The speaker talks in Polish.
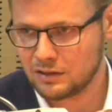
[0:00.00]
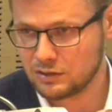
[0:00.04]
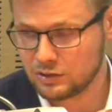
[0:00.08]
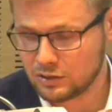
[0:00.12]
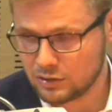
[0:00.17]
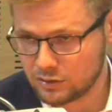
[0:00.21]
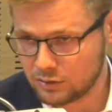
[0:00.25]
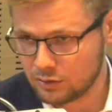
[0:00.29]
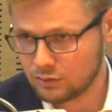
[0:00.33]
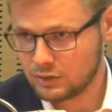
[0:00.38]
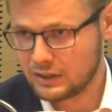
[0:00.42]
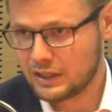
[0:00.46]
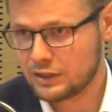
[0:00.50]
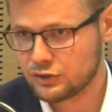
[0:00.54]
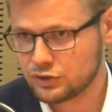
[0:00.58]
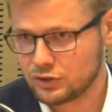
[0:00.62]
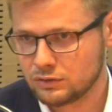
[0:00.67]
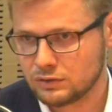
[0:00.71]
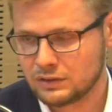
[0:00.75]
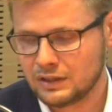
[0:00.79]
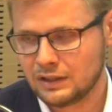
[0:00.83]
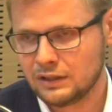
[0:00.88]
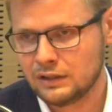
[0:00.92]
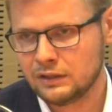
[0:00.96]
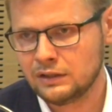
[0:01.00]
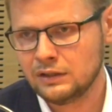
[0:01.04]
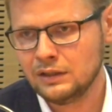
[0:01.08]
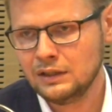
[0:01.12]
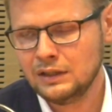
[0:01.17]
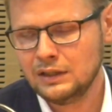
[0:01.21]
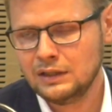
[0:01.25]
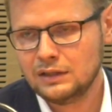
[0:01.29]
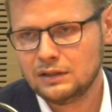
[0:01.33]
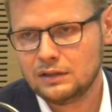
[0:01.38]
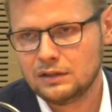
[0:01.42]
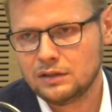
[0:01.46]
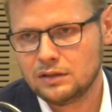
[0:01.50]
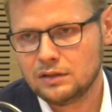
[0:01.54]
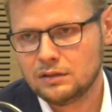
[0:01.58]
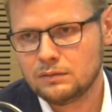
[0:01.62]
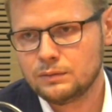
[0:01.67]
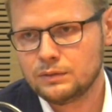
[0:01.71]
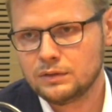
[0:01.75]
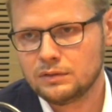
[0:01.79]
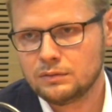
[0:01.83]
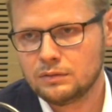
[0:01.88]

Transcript: jeśli się okaże to dalej e,